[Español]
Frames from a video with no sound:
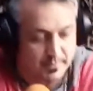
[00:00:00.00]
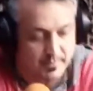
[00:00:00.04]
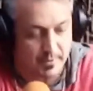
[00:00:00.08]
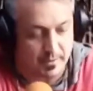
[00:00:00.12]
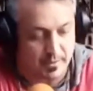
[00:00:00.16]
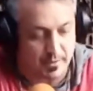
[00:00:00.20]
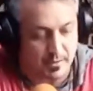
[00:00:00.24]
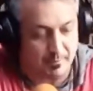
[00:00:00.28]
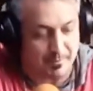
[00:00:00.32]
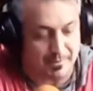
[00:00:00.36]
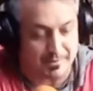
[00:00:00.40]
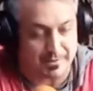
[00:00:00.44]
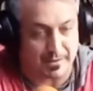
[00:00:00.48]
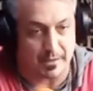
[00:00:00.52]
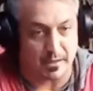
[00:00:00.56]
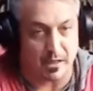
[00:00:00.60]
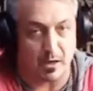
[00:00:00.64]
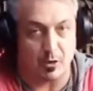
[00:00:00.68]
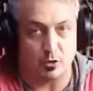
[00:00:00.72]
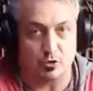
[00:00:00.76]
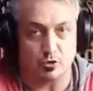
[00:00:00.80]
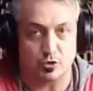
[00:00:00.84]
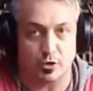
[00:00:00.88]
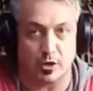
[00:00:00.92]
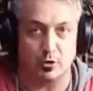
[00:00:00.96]
Este, el
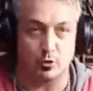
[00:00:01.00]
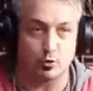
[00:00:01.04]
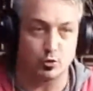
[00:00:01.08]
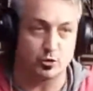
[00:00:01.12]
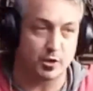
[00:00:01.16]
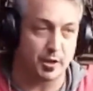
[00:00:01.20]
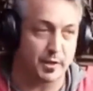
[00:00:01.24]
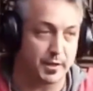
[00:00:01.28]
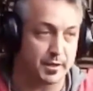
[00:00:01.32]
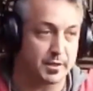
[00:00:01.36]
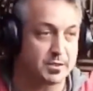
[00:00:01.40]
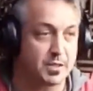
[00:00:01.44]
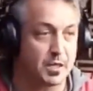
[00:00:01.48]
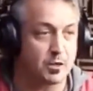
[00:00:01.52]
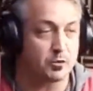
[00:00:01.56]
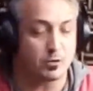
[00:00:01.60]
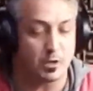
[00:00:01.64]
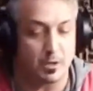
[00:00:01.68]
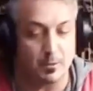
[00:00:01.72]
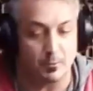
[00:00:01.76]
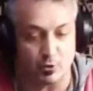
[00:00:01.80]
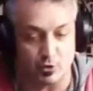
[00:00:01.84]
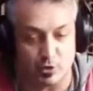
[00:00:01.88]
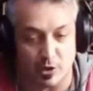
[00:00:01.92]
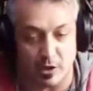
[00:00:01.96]
matraca Gonzalo Gutiérrez, que
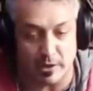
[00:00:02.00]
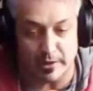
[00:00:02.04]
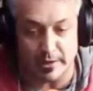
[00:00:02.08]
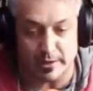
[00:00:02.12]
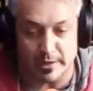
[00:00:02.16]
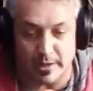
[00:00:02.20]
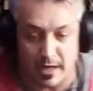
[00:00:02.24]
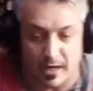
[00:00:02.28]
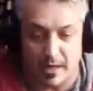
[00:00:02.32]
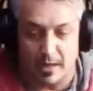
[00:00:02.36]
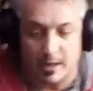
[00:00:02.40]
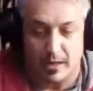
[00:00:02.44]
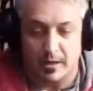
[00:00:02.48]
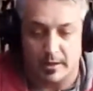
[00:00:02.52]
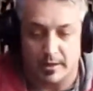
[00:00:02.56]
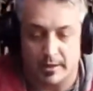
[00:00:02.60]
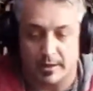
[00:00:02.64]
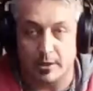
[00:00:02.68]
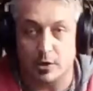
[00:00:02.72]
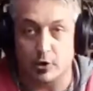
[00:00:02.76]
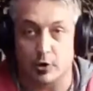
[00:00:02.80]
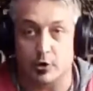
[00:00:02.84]
ya lo tenemos en línea